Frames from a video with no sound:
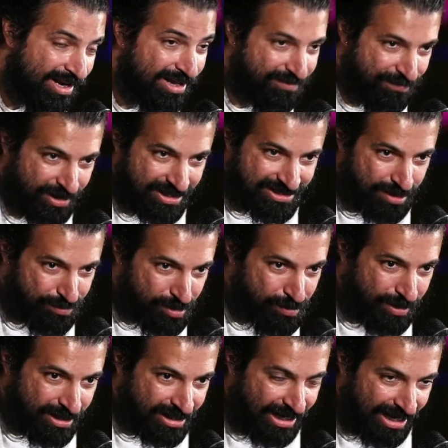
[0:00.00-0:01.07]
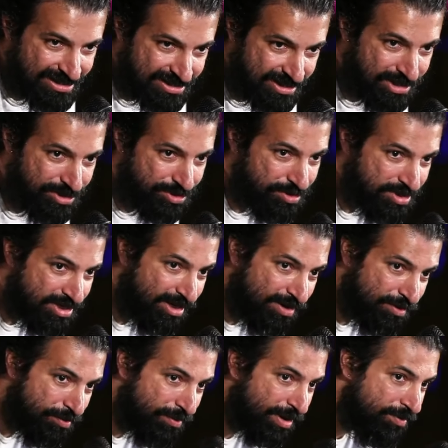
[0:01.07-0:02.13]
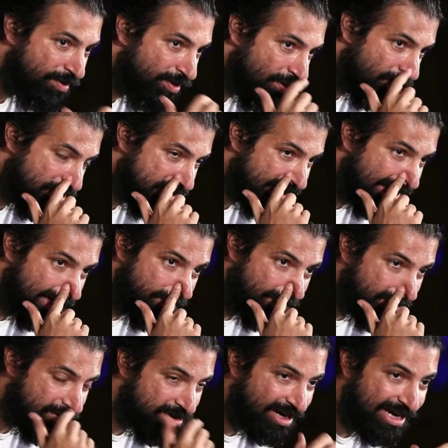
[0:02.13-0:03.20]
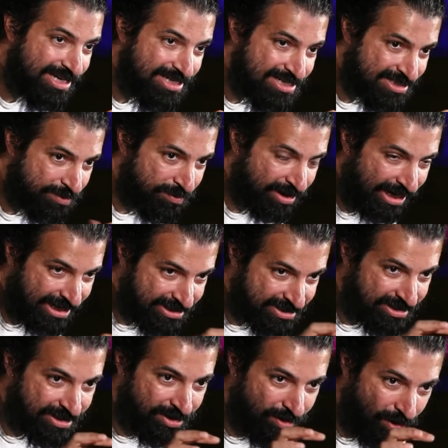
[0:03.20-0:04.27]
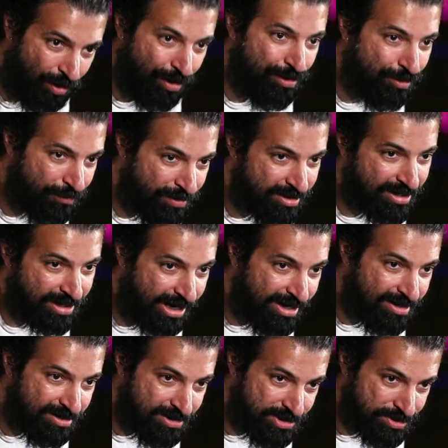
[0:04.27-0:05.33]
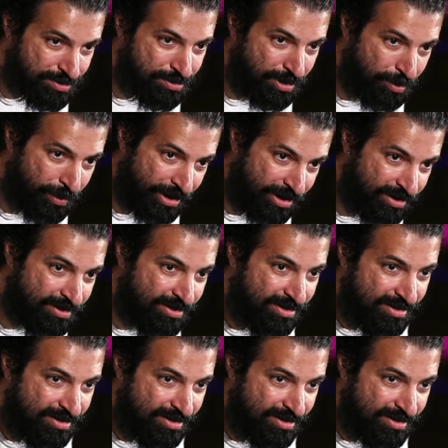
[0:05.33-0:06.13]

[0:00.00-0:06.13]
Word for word: లైక్ ఫర్ ఎగ్జాంపుల్ మీరు కాస్టింగ్ చూసినా మేము చాలా మటుకు ట్రై చేసాం కాస్టింగ్ ఆల్ ఓవర్ ద కంట్రీ తీసుకుందామని